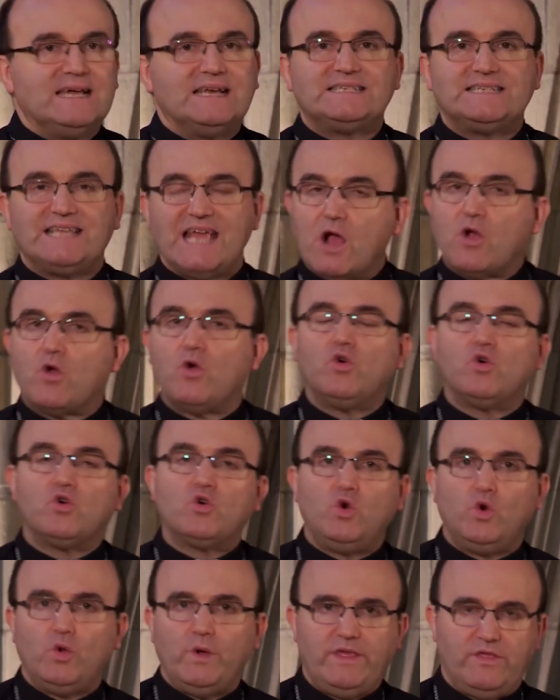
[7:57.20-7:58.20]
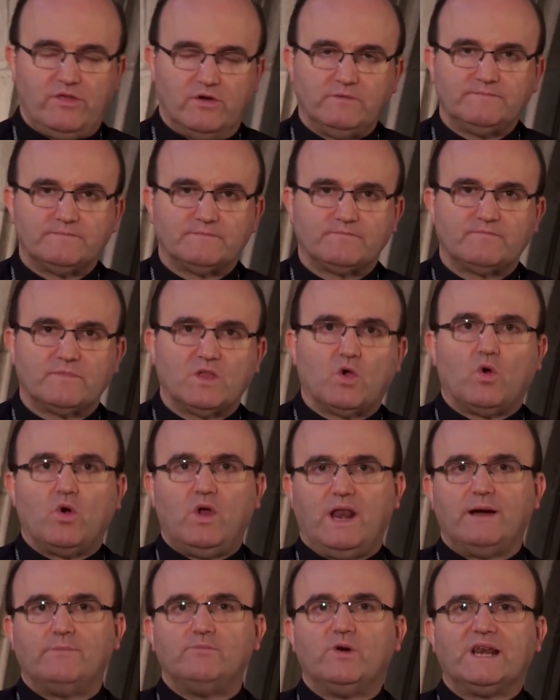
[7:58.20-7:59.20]
se ha concluido
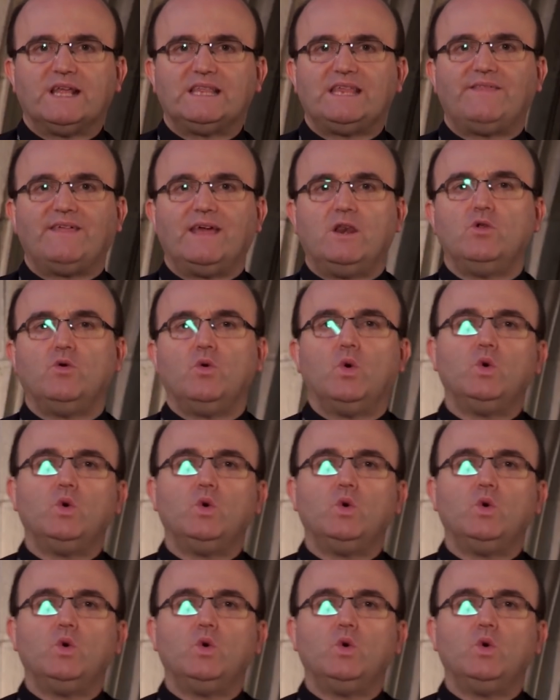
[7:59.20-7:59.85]
con la muerte del